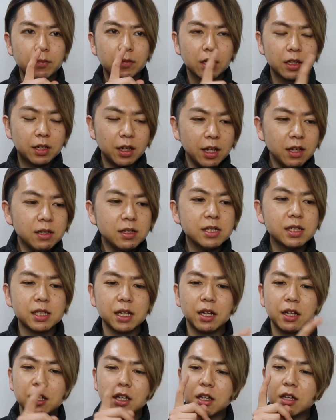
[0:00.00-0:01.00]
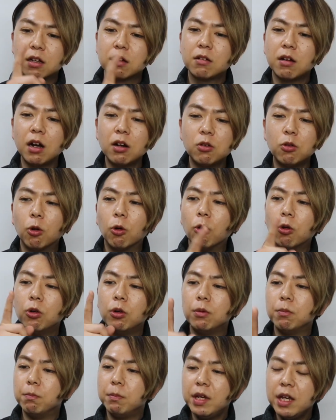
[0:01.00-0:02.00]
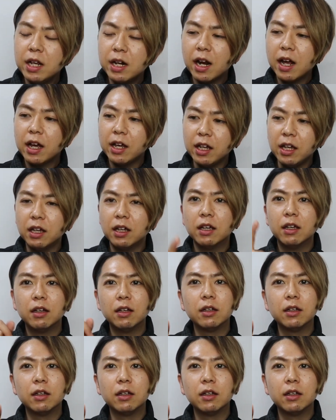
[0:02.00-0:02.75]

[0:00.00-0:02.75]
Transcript: 現在、過去、未来、